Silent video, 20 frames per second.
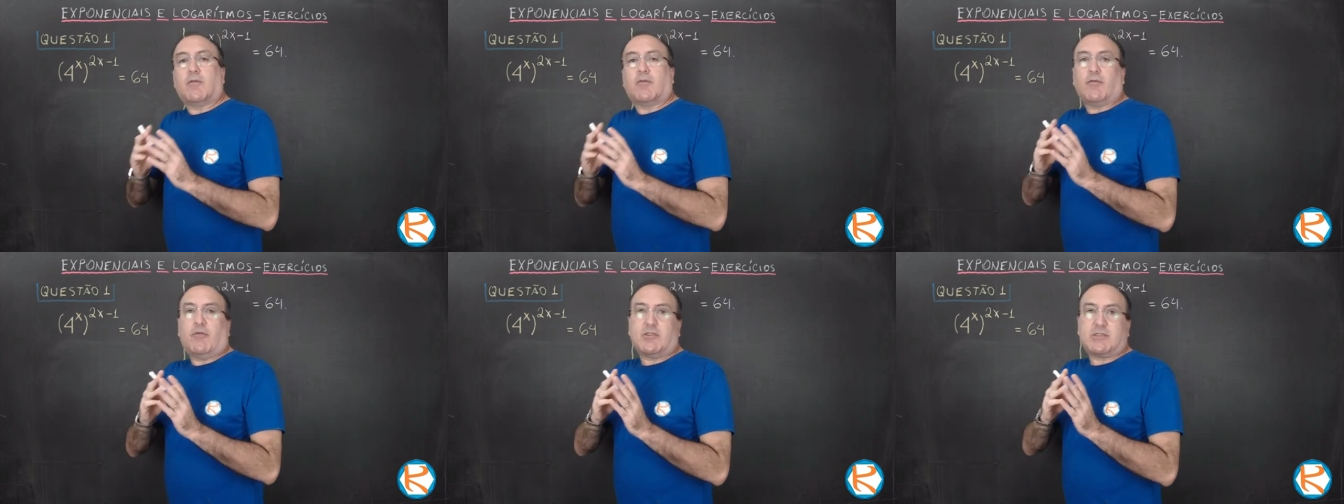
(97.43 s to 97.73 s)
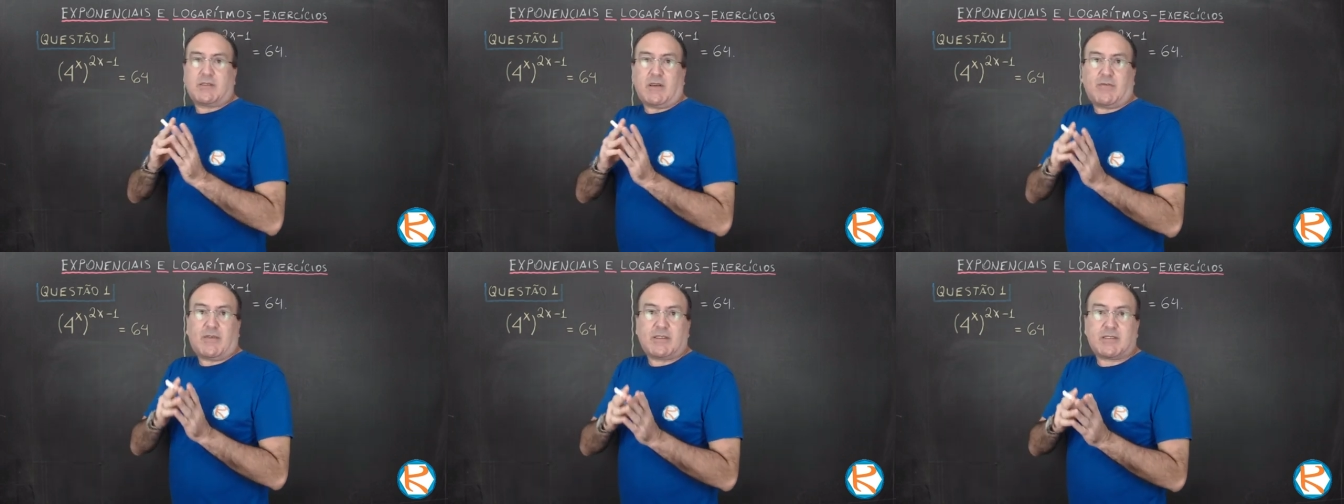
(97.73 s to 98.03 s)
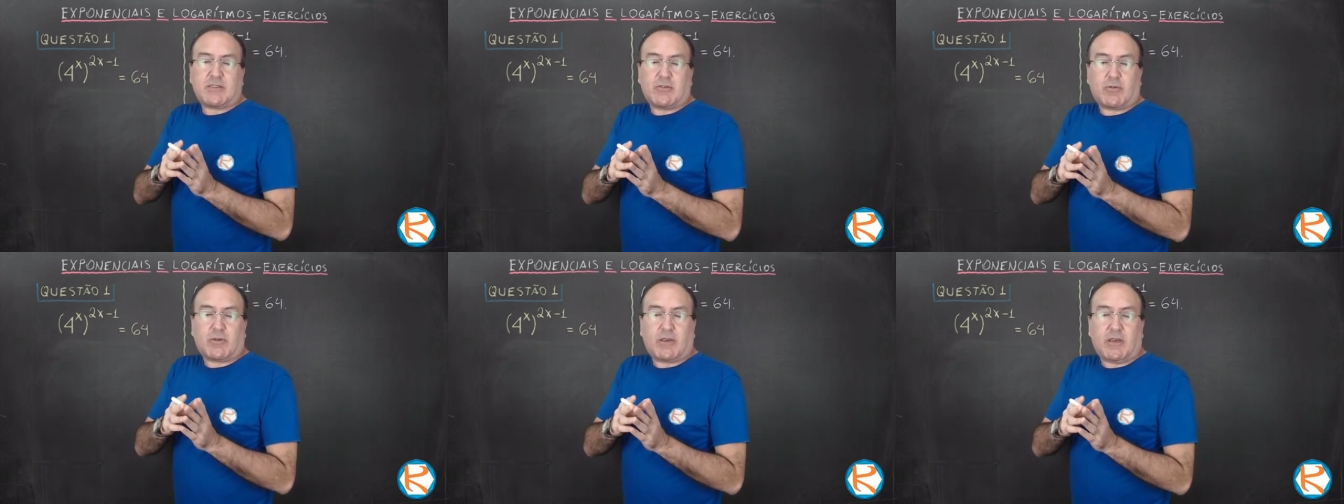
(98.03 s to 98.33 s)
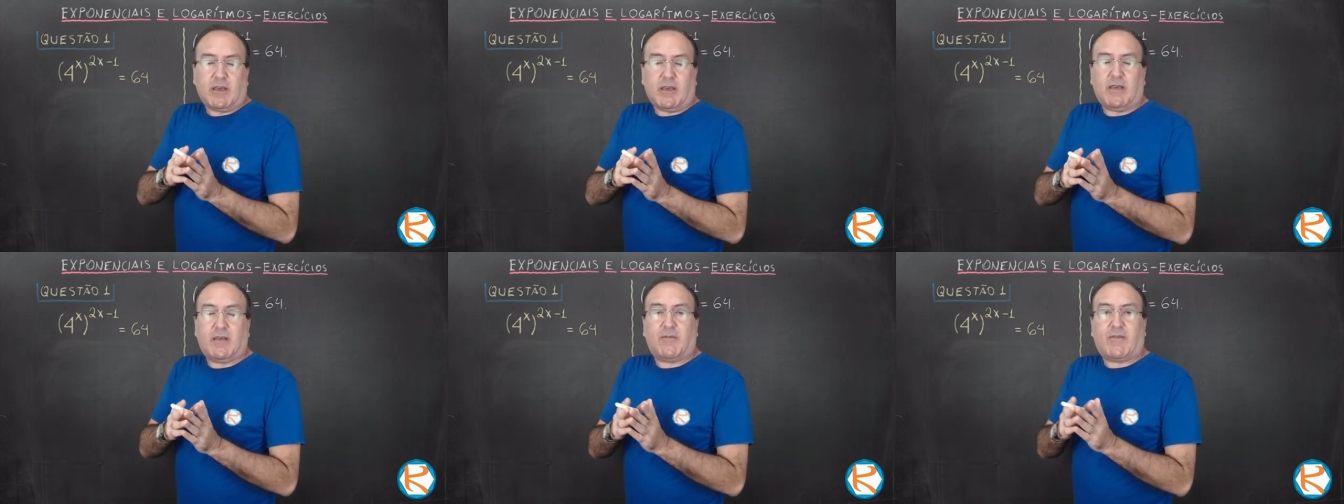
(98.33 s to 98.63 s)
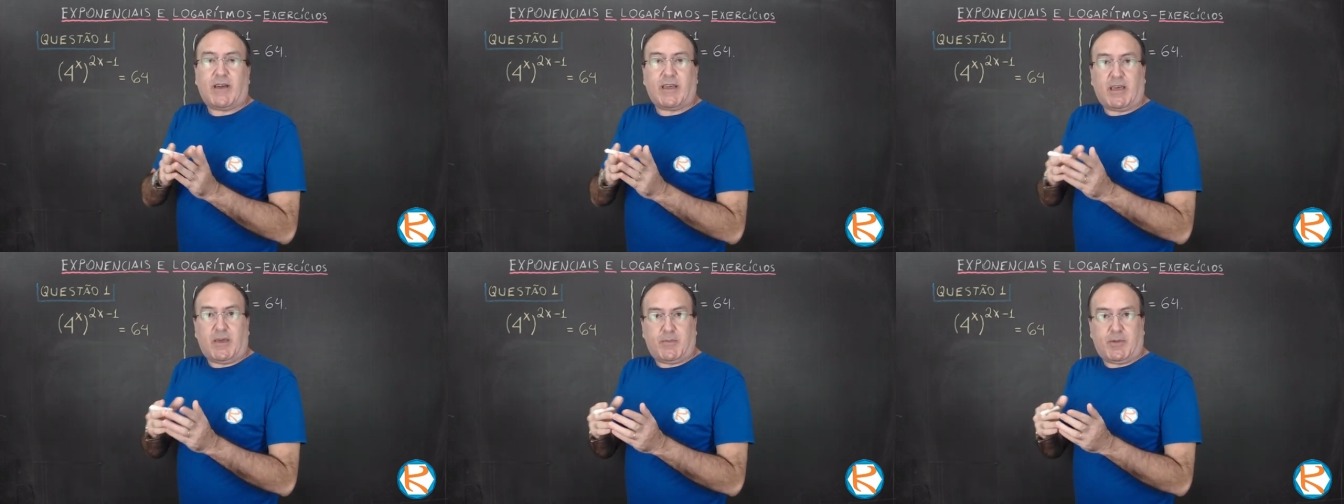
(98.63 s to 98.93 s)
Você vai fazer o quê?
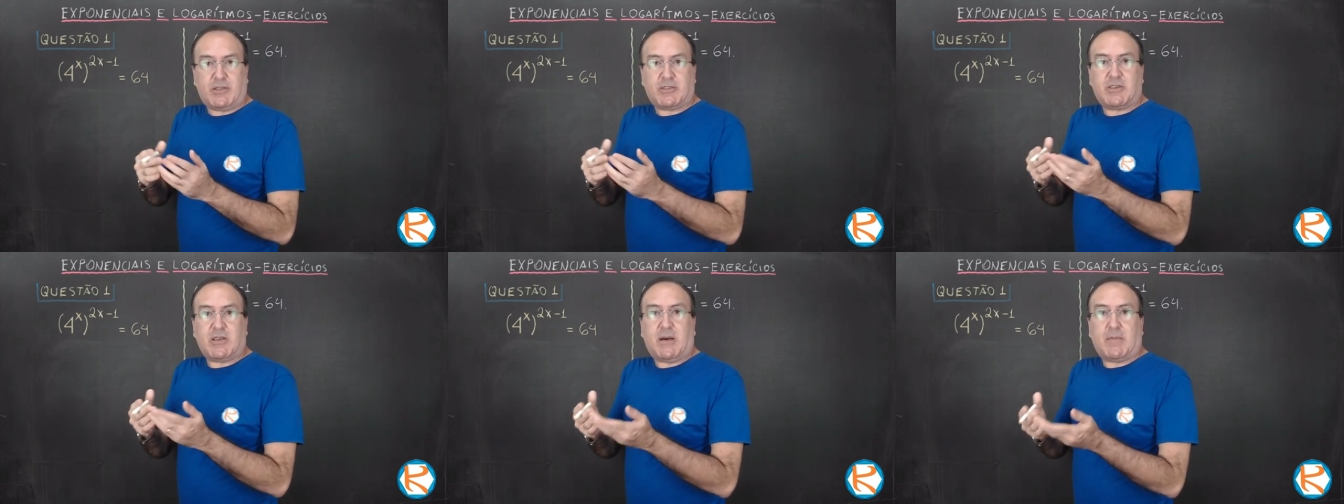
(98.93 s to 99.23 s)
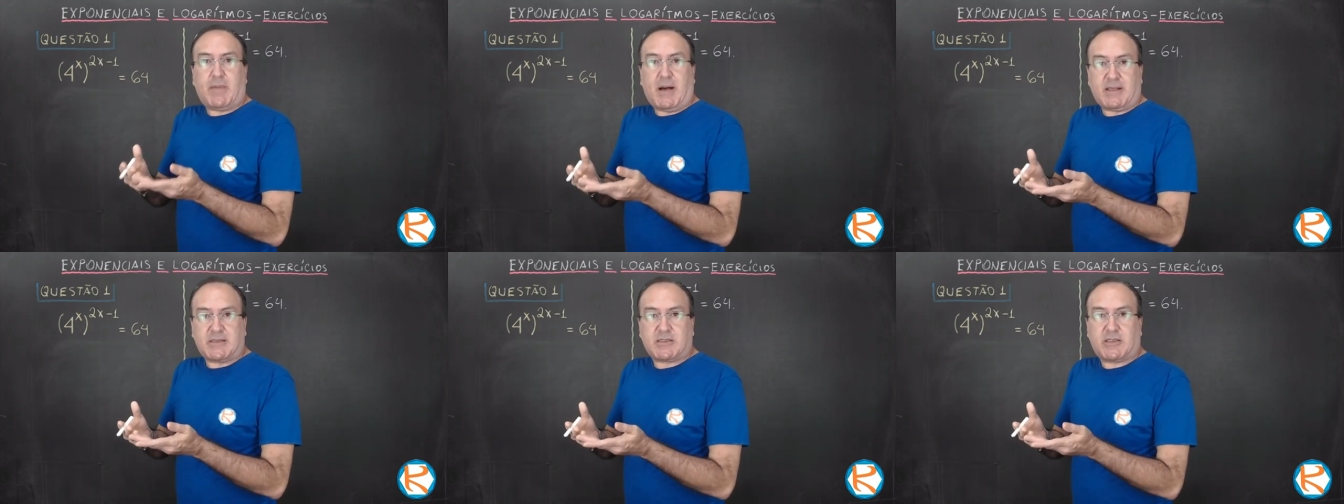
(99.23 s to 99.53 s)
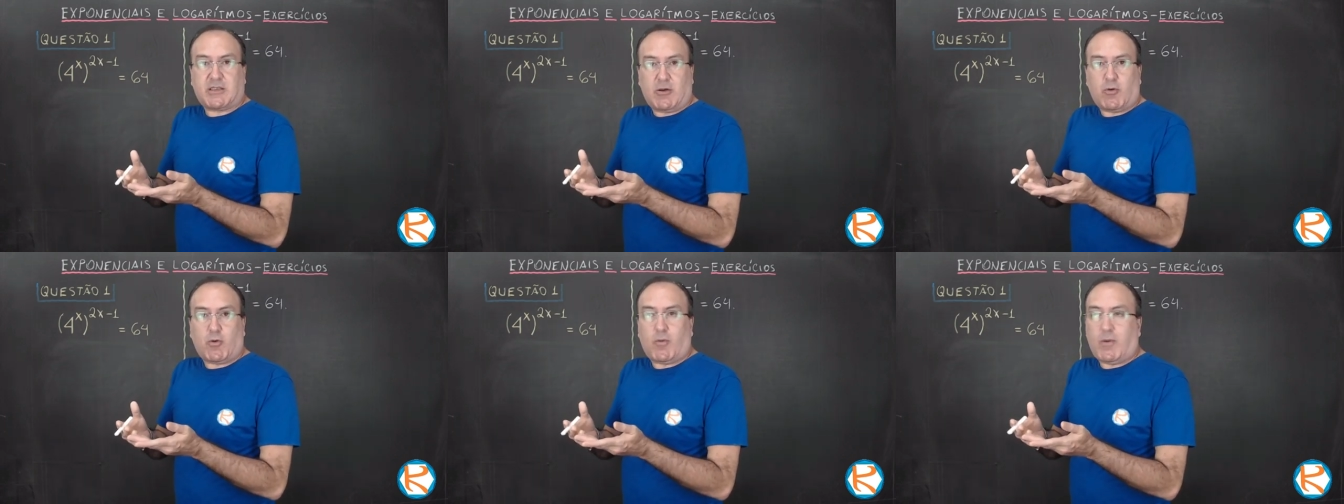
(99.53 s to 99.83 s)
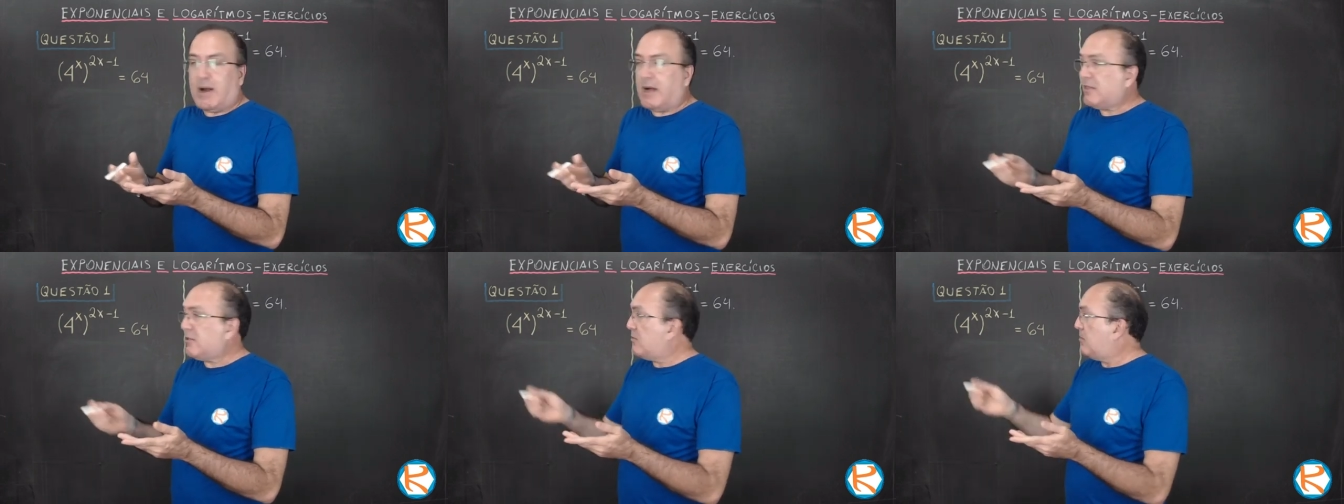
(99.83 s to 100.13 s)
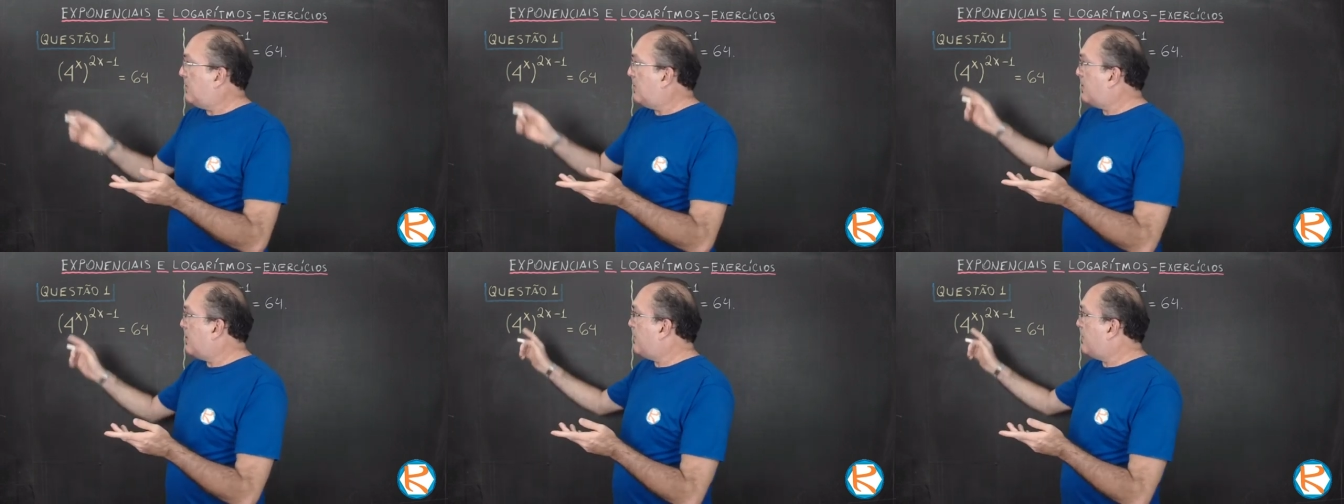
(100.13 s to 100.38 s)
Vai repetir a base, que é o 4,